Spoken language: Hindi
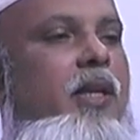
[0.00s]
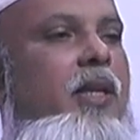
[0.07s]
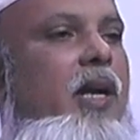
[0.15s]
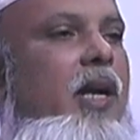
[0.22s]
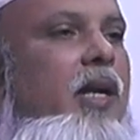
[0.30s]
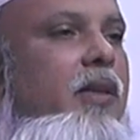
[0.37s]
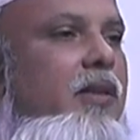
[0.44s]

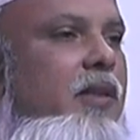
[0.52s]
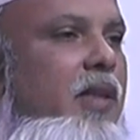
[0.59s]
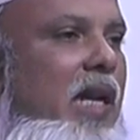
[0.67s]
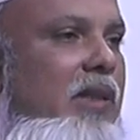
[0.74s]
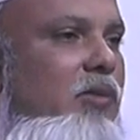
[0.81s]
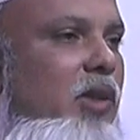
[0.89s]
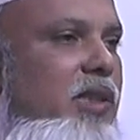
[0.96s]
या
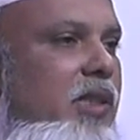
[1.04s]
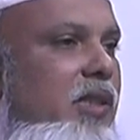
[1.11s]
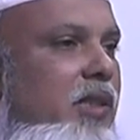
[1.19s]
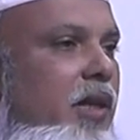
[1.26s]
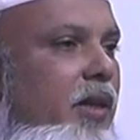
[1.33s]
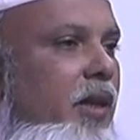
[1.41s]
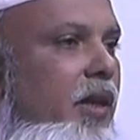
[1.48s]
ग्रेजुएशन
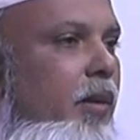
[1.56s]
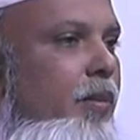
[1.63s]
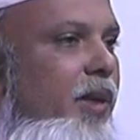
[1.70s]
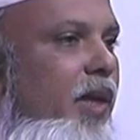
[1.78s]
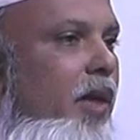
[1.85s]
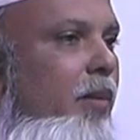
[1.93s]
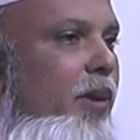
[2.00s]
करिए
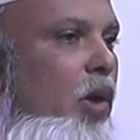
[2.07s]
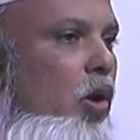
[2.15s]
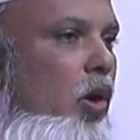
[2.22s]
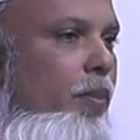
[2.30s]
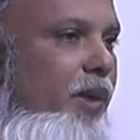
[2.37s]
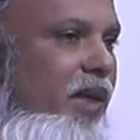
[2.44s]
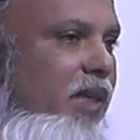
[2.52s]
बी ए
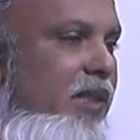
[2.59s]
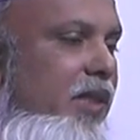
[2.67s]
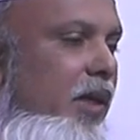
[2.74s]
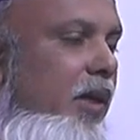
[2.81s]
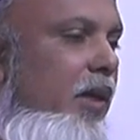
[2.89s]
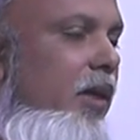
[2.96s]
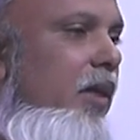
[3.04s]
कॉम बी एस
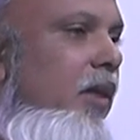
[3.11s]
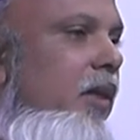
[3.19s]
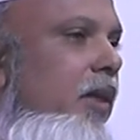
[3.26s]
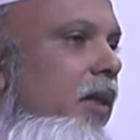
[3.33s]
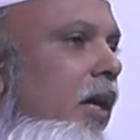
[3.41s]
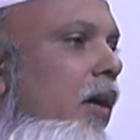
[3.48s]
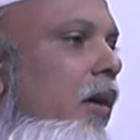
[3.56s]
सी
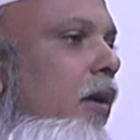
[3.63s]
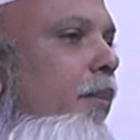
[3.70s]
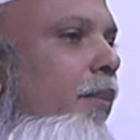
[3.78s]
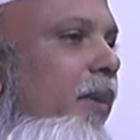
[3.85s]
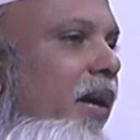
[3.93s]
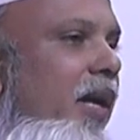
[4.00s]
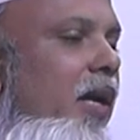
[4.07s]
या
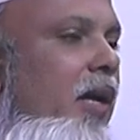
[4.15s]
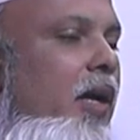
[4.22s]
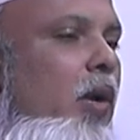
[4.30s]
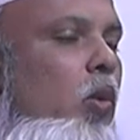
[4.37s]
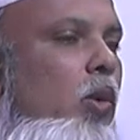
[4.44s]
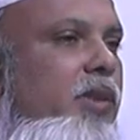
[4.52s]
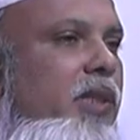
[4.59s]
मेडिकल के
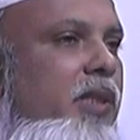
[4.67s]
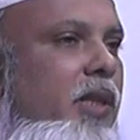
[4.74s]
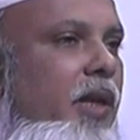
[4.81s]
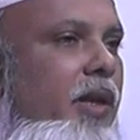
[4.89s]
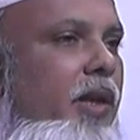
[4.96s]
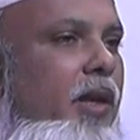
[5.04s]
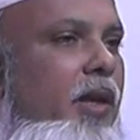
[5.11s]
कोर्सेज
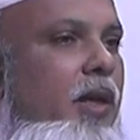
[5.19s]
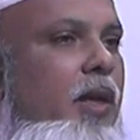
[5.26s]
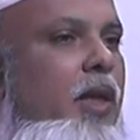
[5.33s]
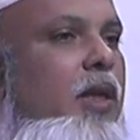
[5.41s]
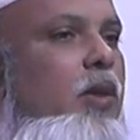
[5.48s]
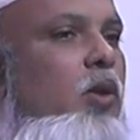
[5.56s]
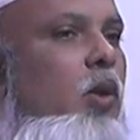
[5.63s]
करिए
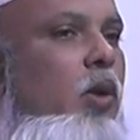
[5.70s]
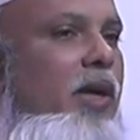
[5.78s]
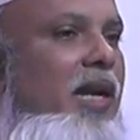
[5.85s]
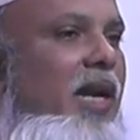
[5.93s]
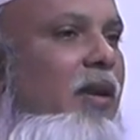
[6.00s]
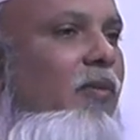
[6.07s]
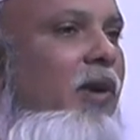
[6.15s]
तो
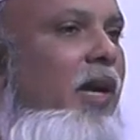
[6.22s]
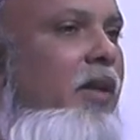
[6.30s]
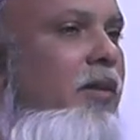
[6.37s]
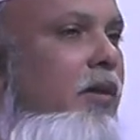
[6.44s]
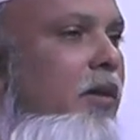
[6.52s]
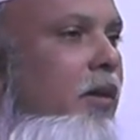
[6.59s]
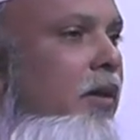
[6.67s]
गेट वन
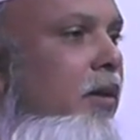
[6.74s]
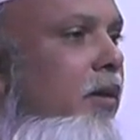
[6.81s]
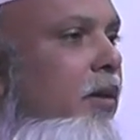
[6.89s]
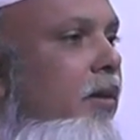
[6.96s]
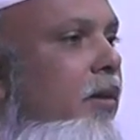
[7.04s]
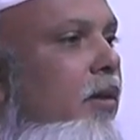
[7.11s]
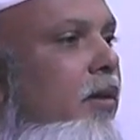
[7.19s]

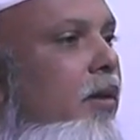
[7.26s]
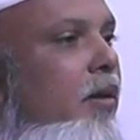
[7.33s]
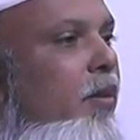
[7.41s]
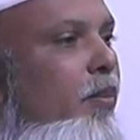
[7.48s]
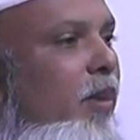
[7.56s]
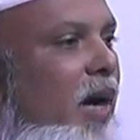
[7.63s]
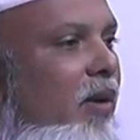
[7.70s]

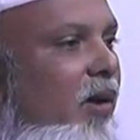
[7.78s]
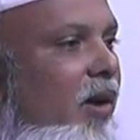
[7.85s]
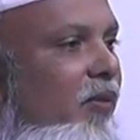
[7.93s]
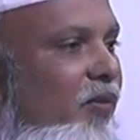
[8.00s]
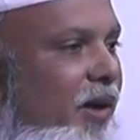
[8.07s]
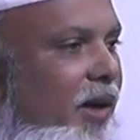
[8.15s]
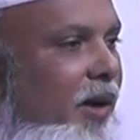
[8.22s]
बाय
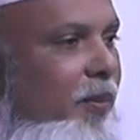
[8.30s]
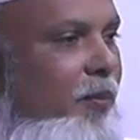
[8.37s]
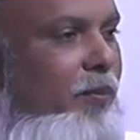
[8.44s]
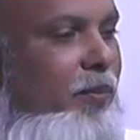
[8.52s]
वन फ्री